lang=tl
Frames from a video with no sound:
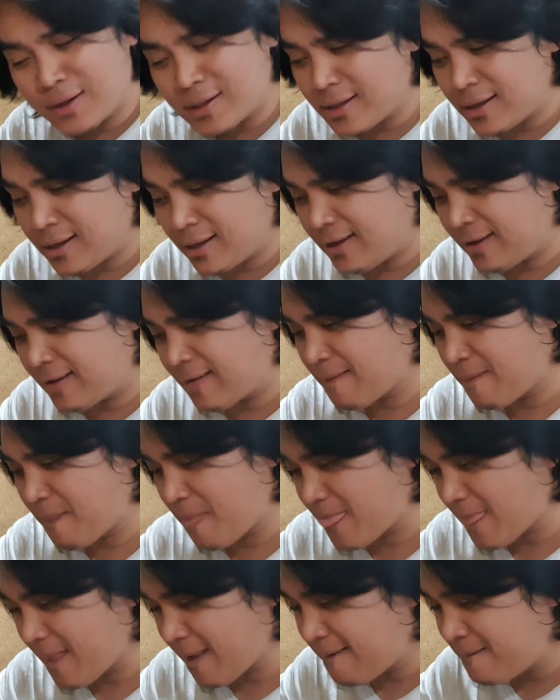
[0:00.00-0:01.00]
kasi eh.
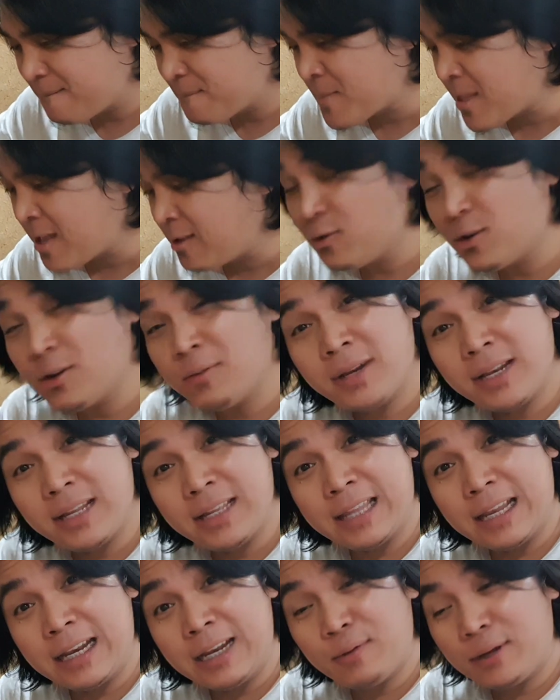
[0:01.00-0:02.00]
normally
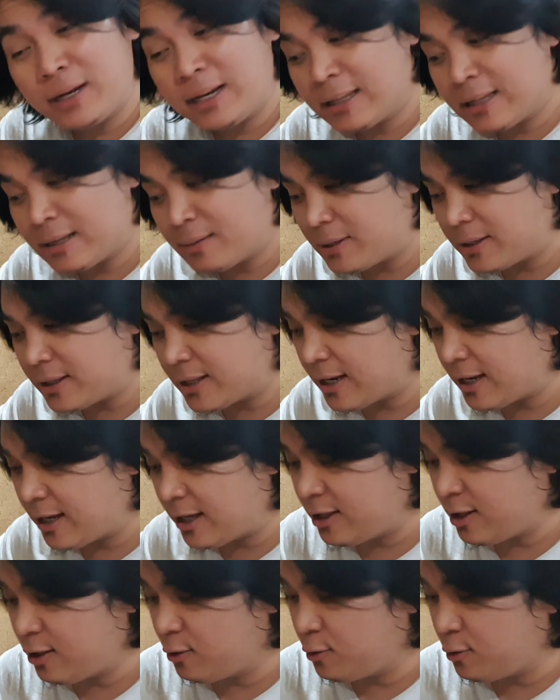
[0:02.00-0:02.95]
dalawa lang naman talaga yung